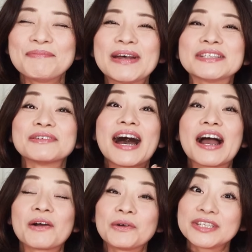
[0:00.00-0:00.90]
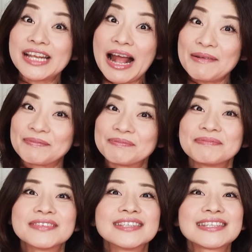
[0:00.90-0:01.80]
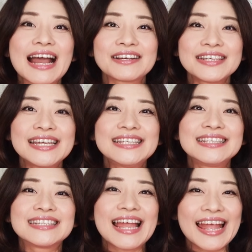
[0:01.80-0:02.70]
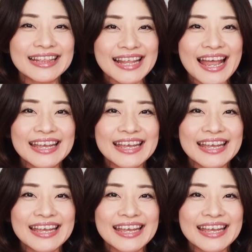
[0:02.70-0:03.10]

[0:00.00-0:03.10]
まずはこちら作品全体に